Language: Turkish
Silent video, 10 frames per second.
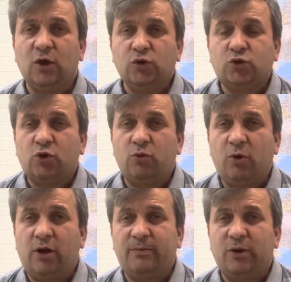Çünkü
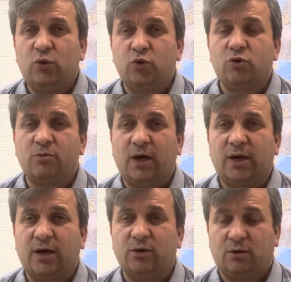böyle bir hüküm
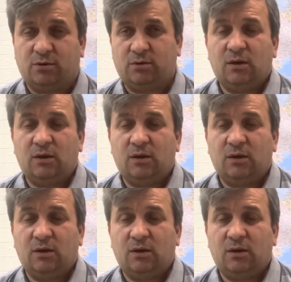kararı yok.